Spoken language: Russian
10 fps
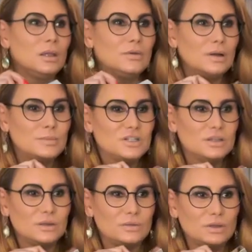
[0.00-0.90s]
И
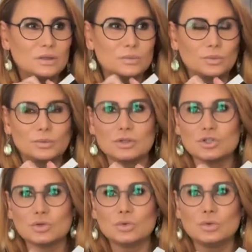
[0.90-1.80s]
вообще, наверное,
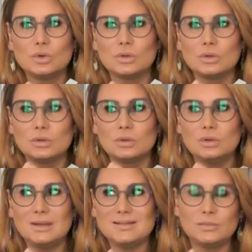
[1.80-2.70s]
попрошу
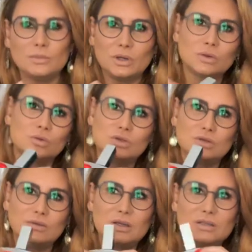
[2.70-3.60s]
э, дать обратную
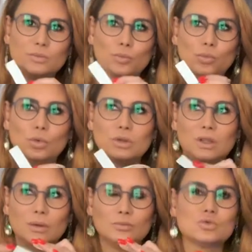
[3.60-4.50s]
связь по
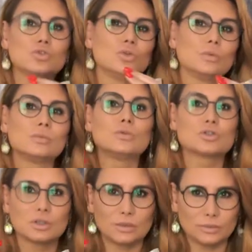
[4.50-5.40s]
тому, что
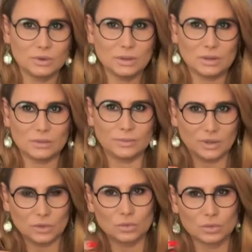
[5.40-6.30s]
можно было
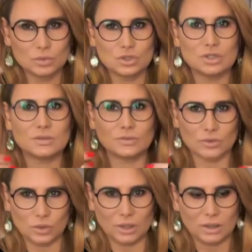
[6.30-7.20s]
бы улучшить в
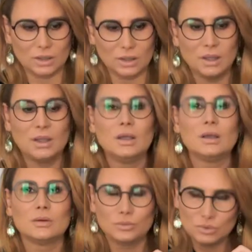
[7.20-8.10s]
роликах.
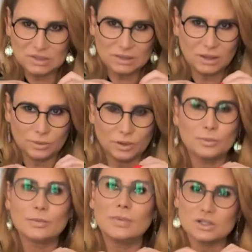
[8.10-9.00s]
Будьте
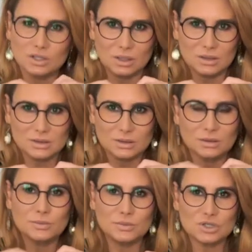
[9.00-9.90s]
добры,
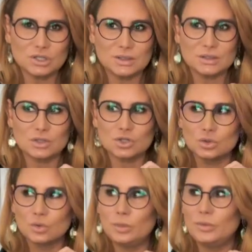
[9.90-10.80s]
пожалуйста, напишите,
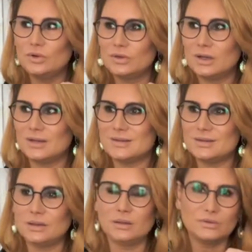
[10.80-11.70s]
что бы вы
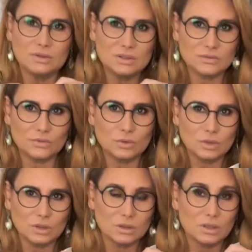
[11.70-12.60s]
хотели видеть в
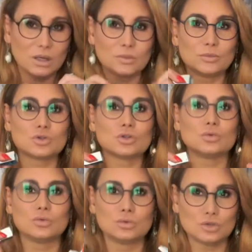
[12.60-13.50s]
роликах, как
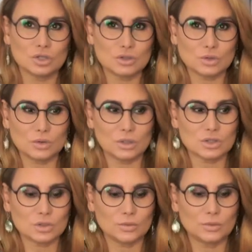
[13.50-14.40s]
можно улучшить
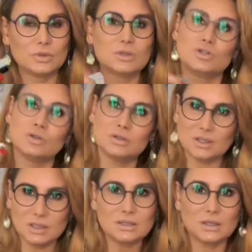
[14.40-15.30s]
ролики, чтобы было еще
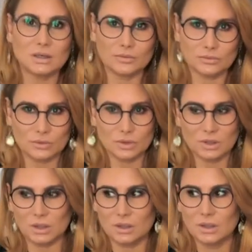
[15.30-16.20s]
интересней,
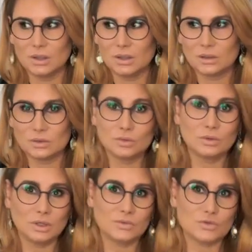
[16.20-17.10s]
комфортней,
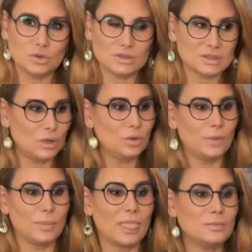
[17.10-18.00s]
ну и все
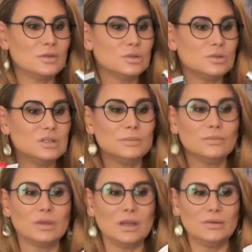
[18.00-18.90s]
остальное. А между
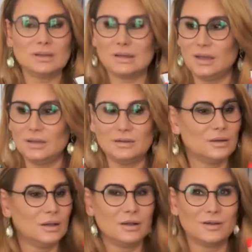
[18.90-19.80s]
тем, Кельвин Кляйн
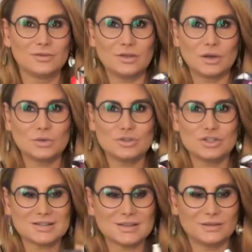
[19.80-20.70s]

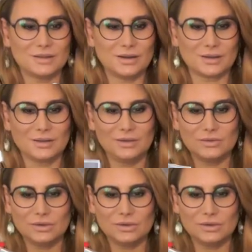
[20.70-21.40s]
Флакончик стандартный.